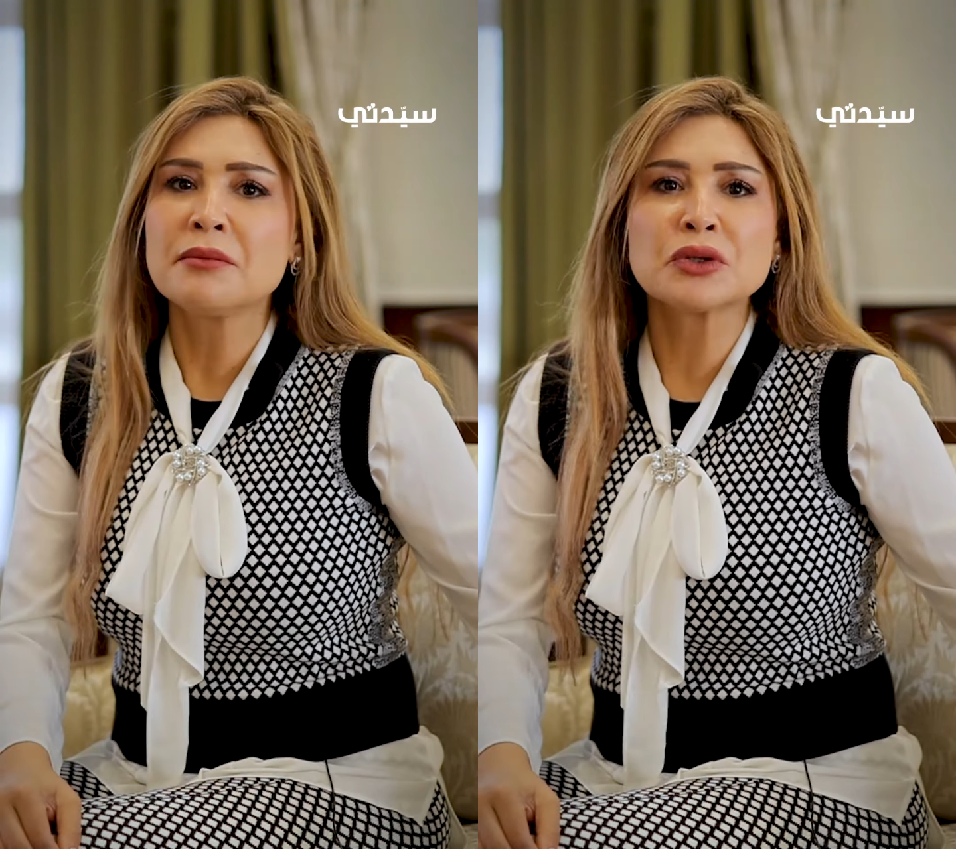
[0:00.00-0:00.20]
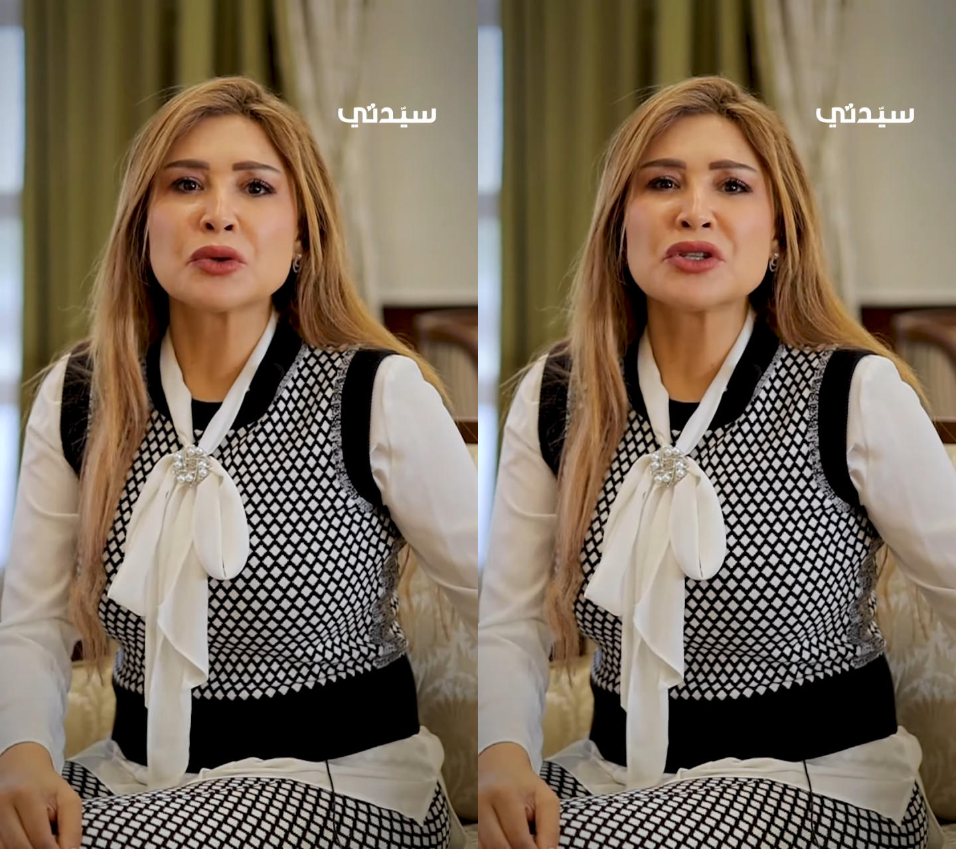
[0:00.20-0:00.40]

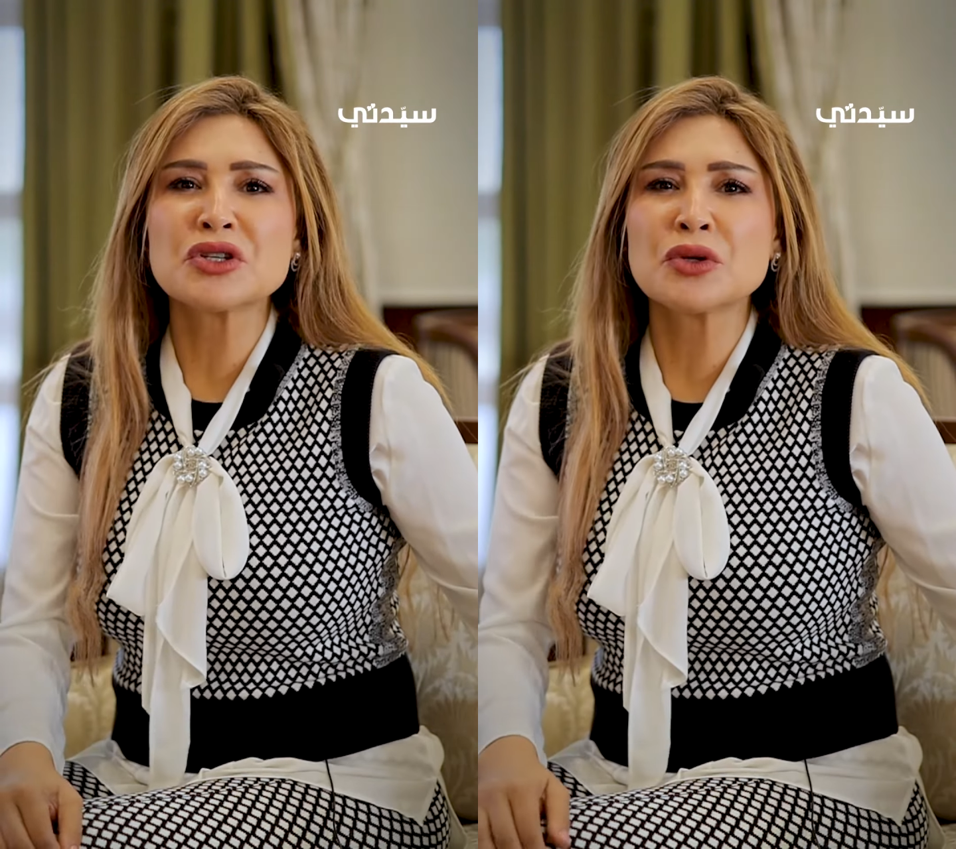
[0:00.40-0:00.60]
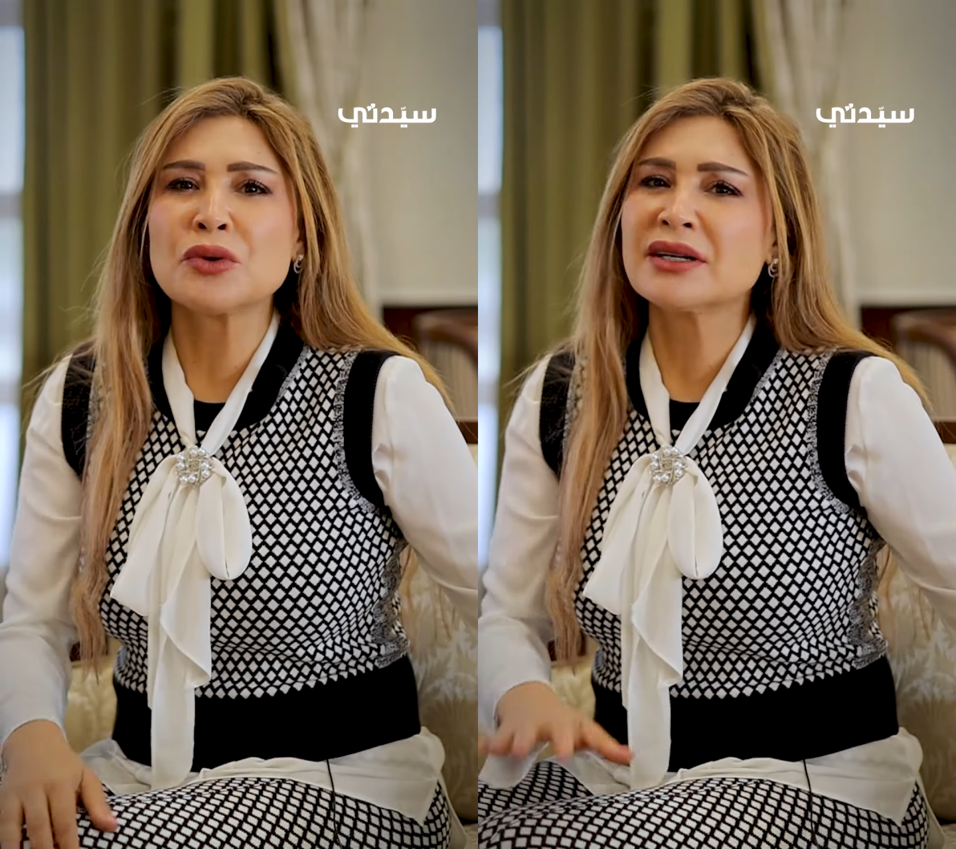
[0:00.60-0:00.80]
ما
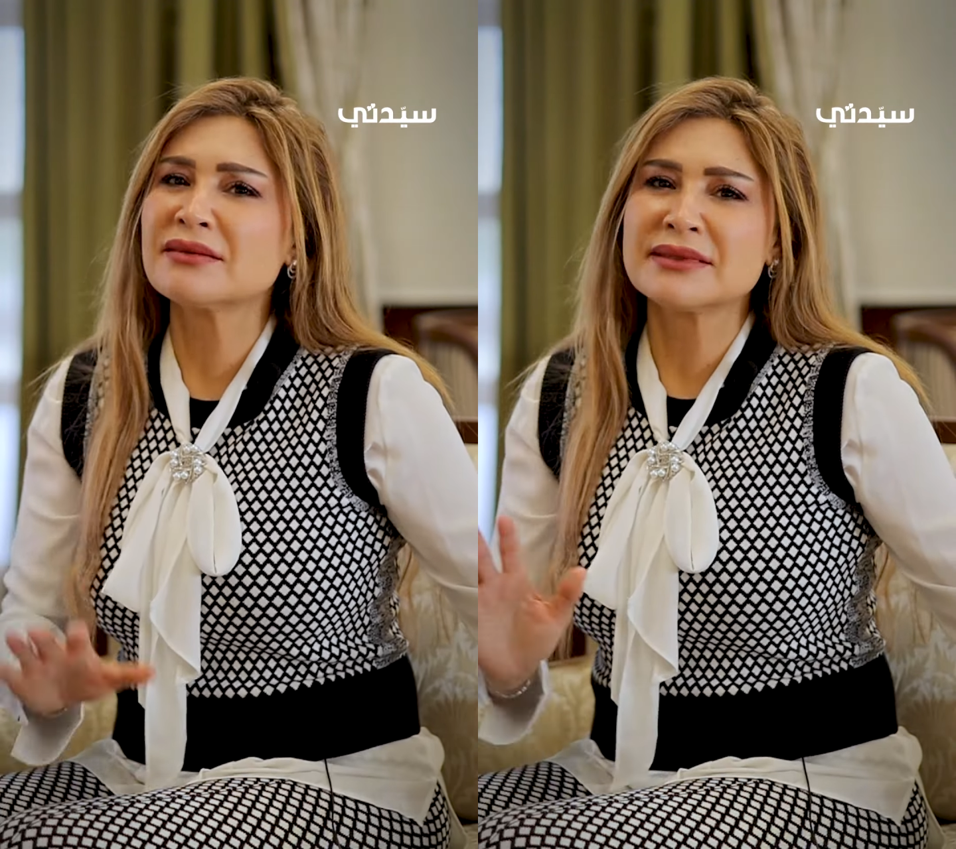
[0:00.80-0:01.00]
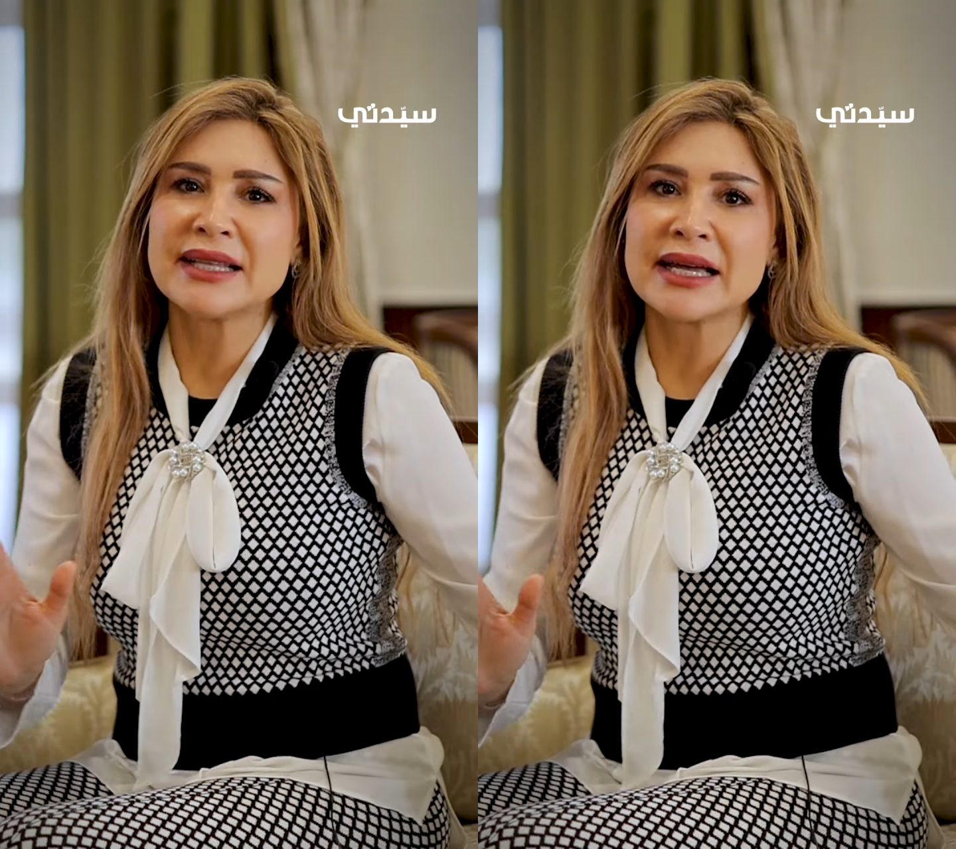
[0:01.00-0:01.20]
تقولش إن هو
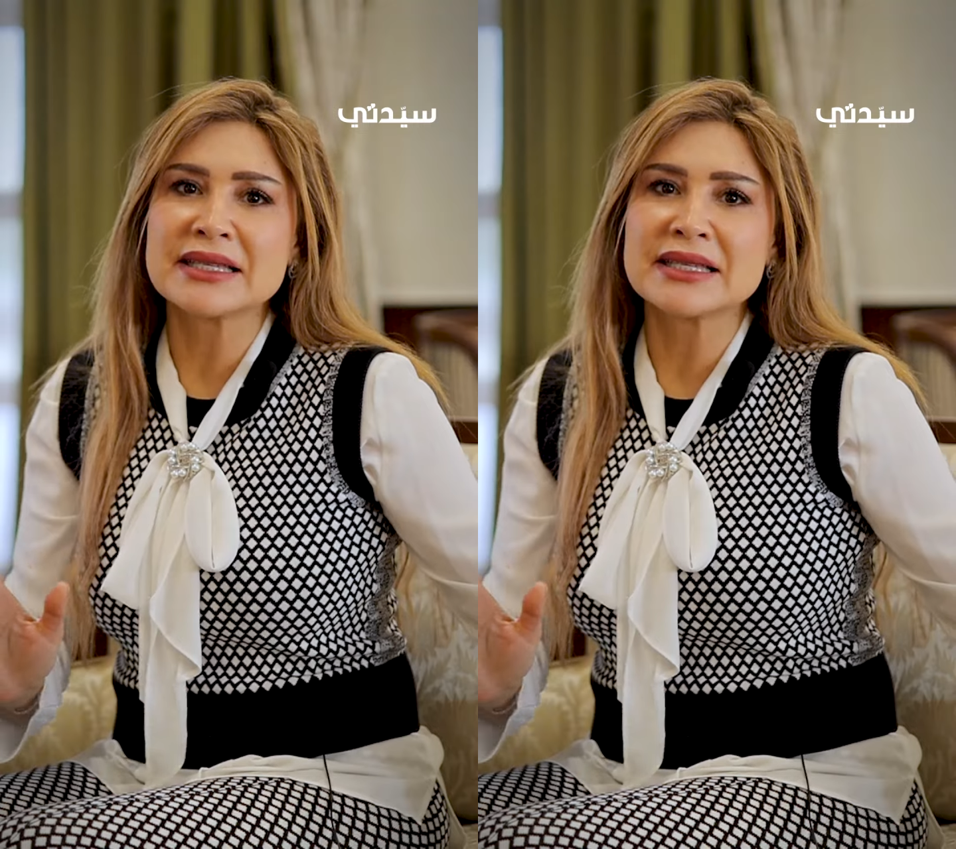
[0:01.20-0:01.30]
ده